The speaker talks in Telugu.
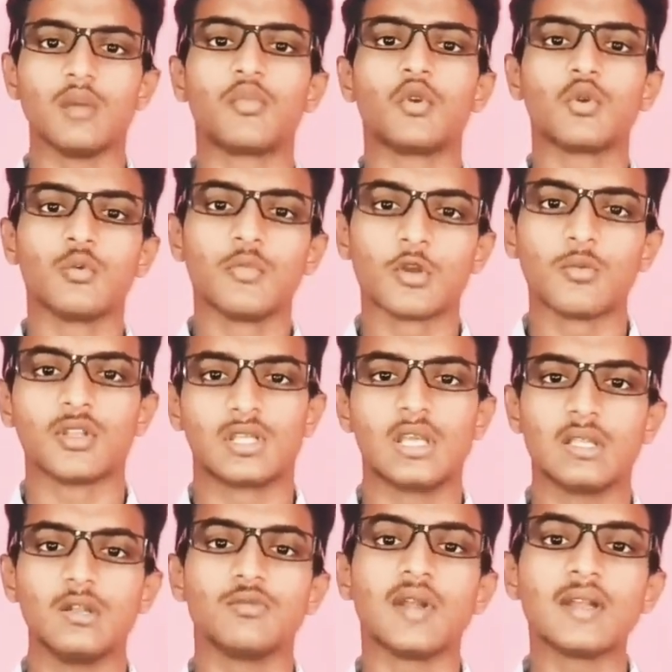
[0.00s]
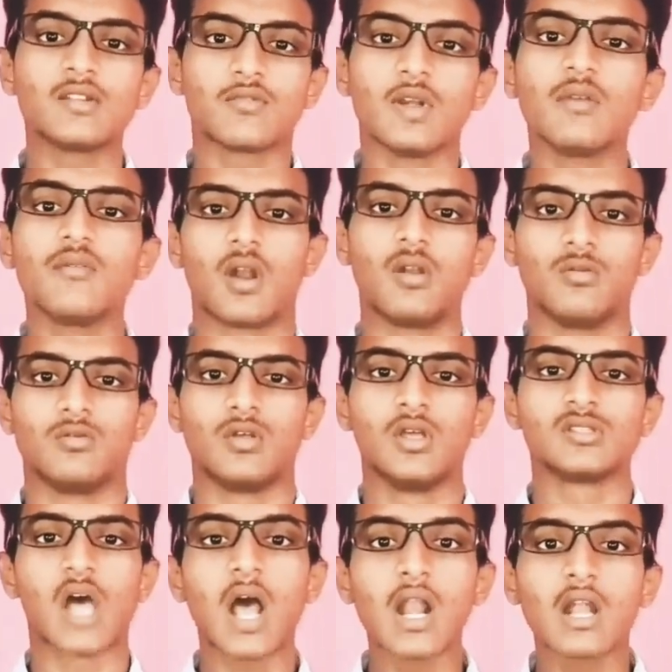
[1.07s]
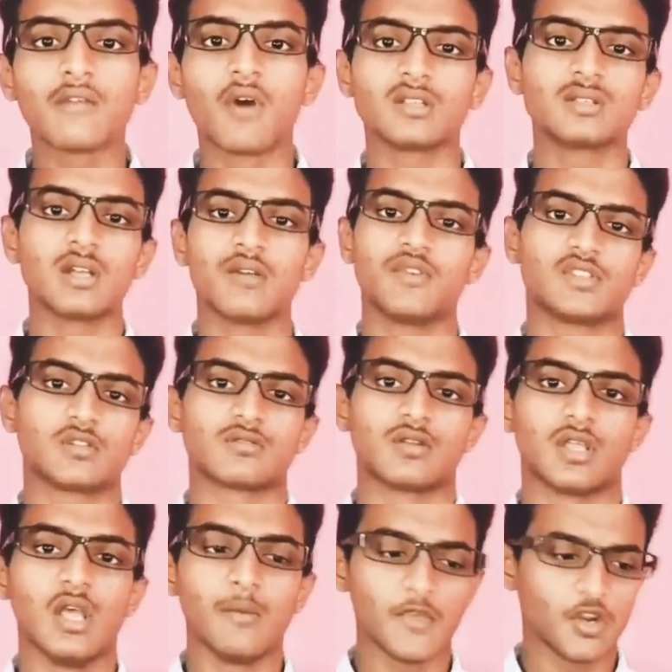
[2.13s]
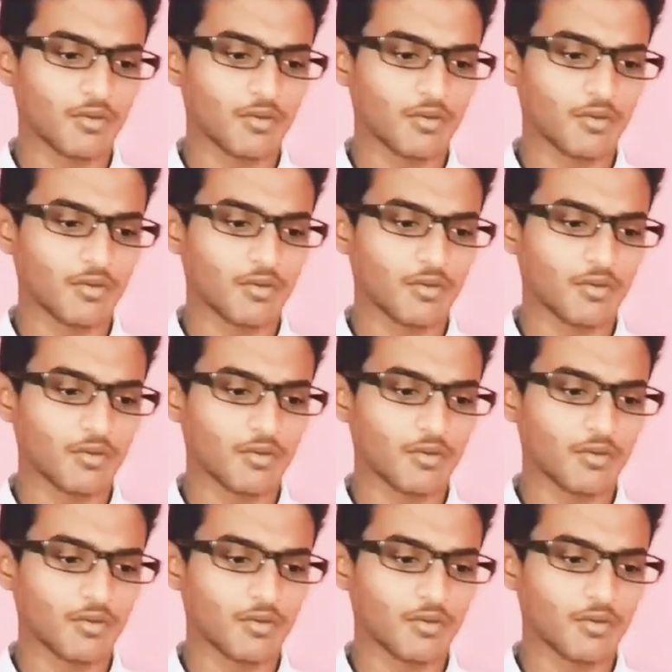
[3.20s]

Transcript: ఇప్పుడు మీరు బతికేది ట్వంటీ ట్వంటీ వన్లో చాలా అడ్వాన్స్డ్గా ఫీచర్స్ ఉన్నాయి